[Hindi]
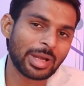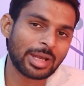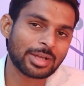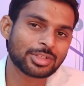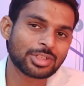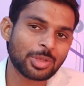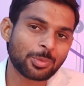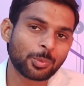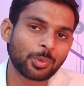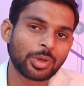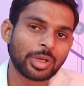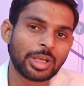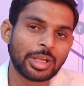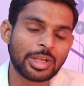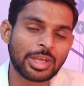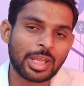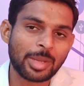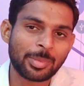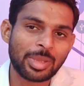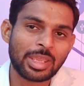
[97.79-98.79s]
ब्रांड्स है वो
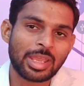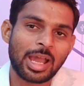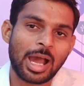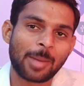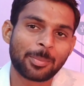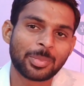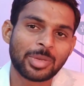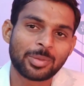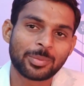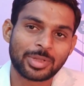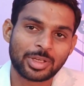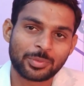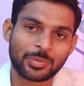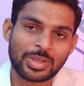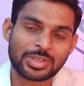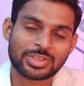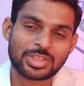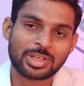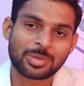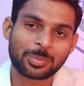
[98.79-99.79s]
इंडिया में अपने
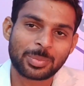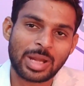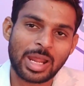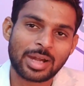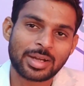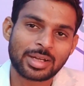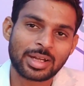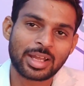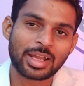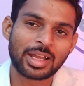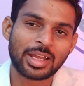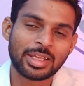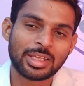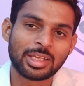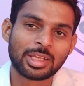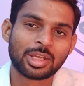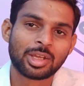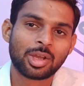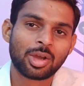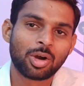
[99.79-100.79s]
मैन्युफैक्चरिंग प्लांट
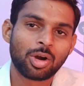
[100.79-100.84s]
लगाए